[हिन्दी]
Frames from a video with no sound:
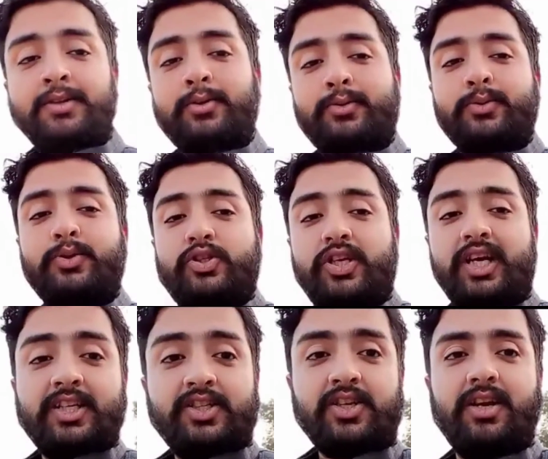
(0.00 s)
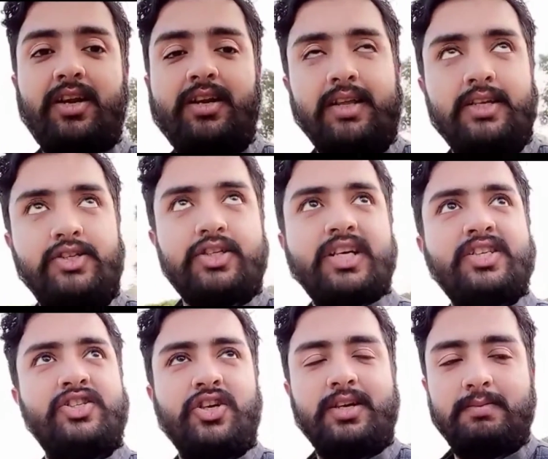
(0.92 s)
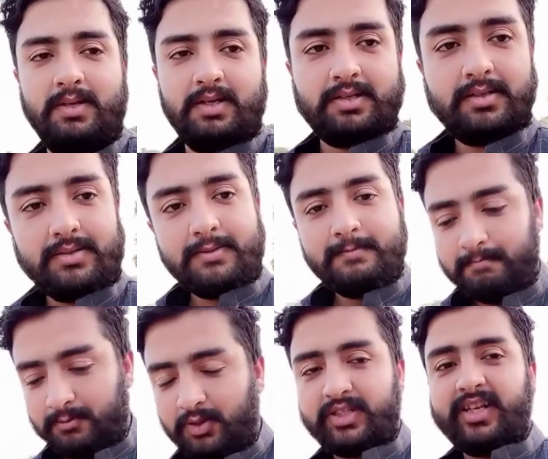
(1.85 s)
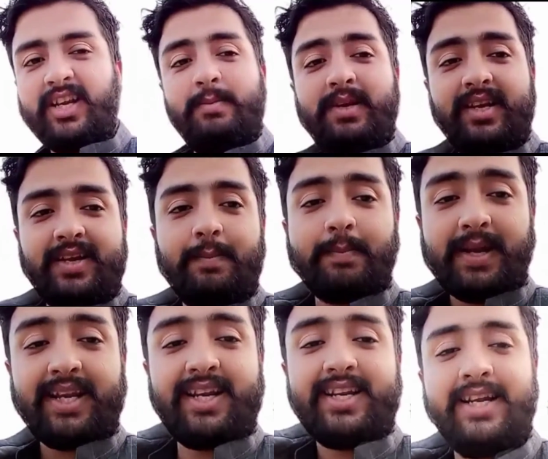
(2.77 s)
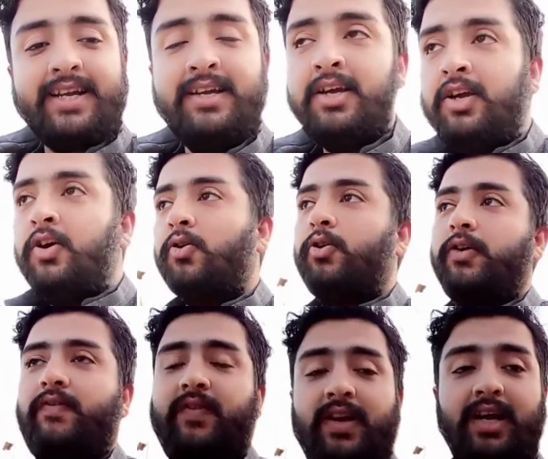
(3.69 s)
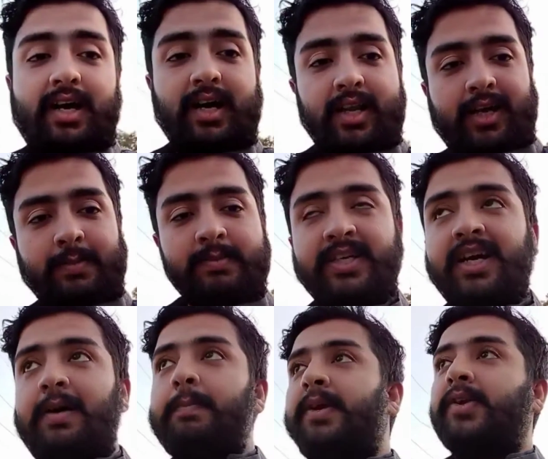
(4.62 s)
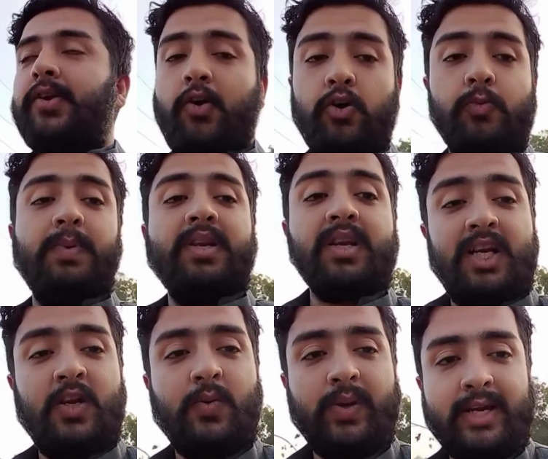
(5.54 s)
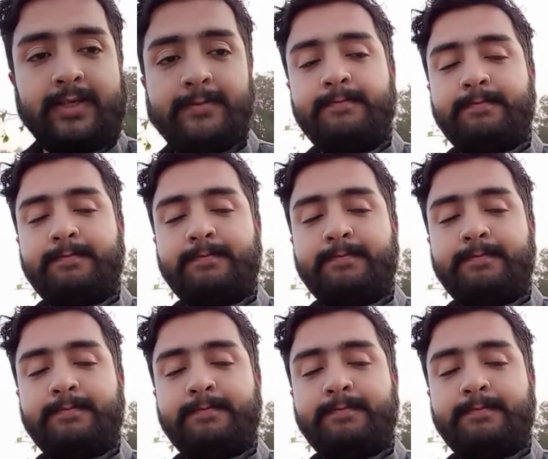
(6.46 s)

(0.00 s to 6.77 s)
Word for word: तो तू शहनशाह लग रहा शहनशाह बस तो इसलिए मैंने ये पहन लिया और फ़िलहाल हम यहाँ पे राउंड पे निकले हुए हैं